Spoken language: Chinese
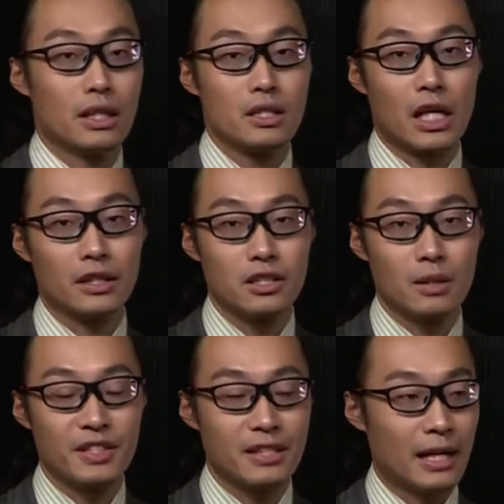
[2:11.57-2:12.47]
但是场地车
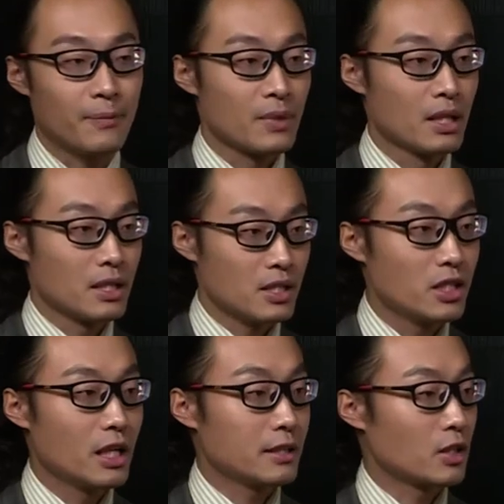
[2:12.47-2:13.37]
比赛一
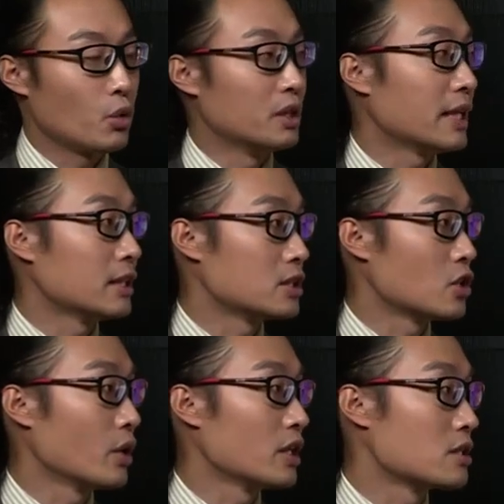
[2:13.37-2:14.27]
直以来在国内的
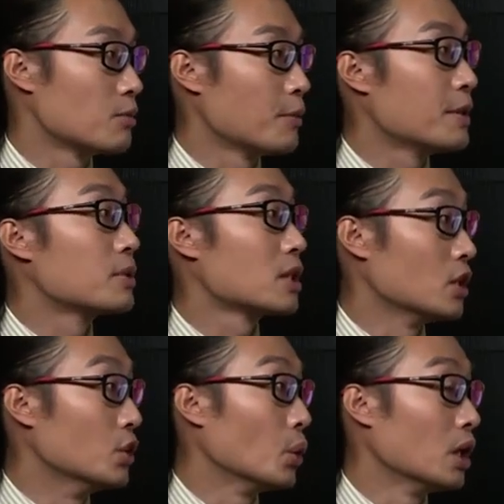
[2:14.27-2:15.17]
正规的直播并不是
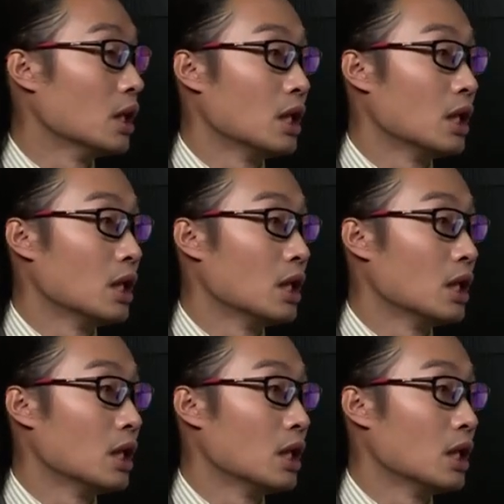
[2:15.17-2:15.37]
很多。